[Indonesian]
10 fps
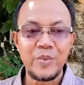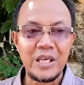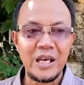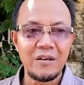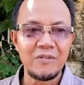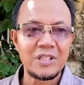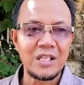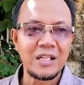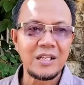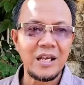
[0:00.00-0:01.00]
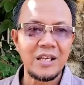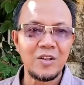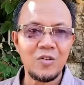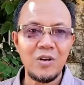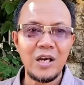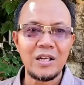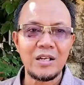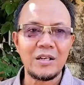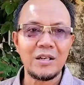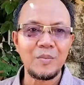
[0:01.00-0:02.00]
pihak wisata itu
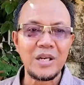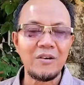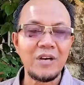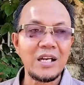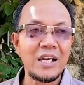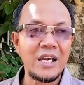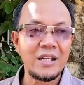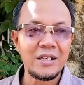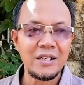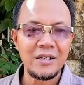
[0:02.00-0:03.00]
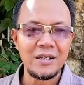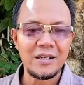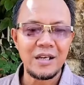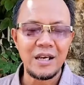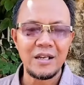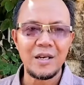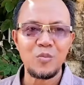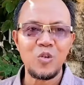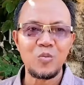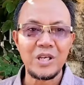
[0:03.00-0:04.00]
menawarkan ada
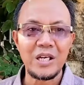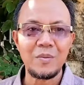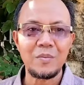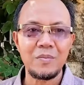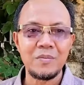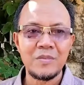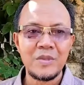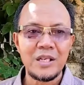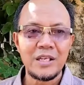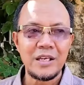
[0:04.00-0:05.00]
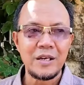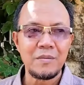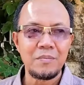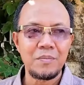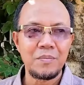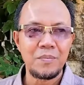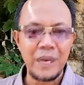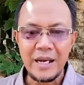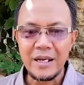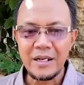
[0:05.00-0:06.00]
mobil ya
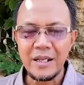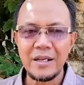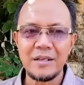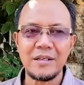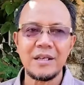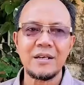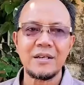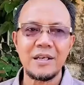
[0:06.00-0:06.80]
bak lah ya, hmm.